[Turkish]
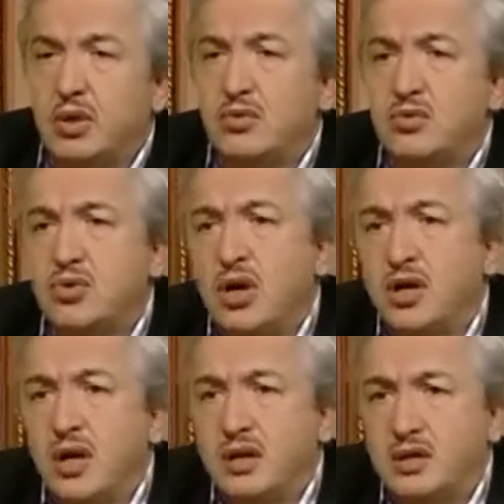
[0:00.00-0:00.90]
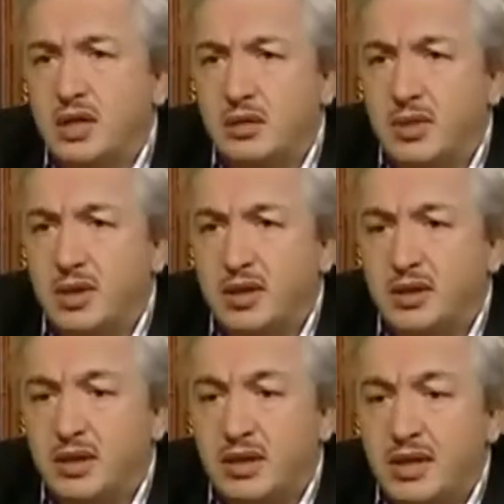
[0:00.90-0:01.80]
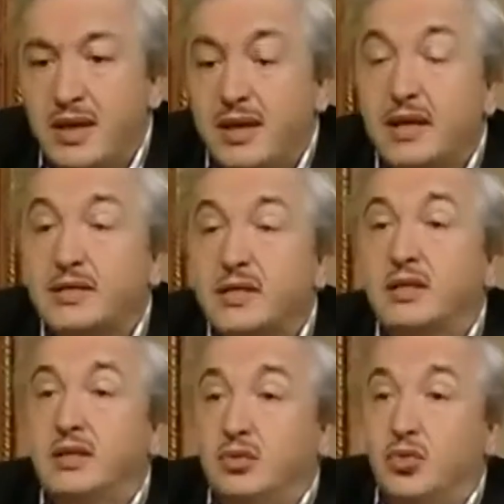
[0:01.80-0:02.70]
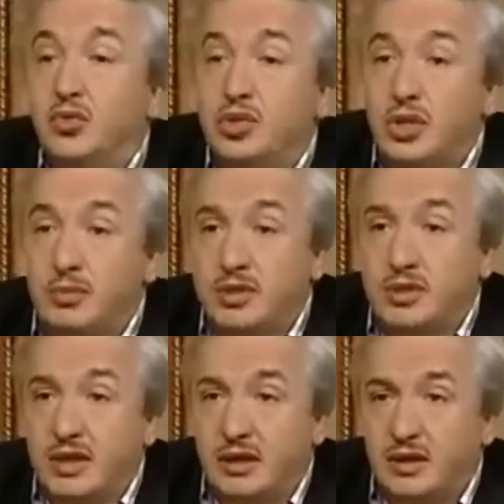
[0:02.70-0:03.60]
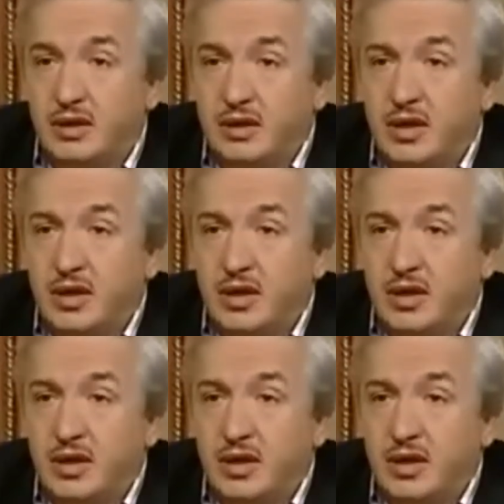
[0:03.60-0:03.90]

Bunların üçü ayrı ayrı kelimeler. Yazık ki Türkçemize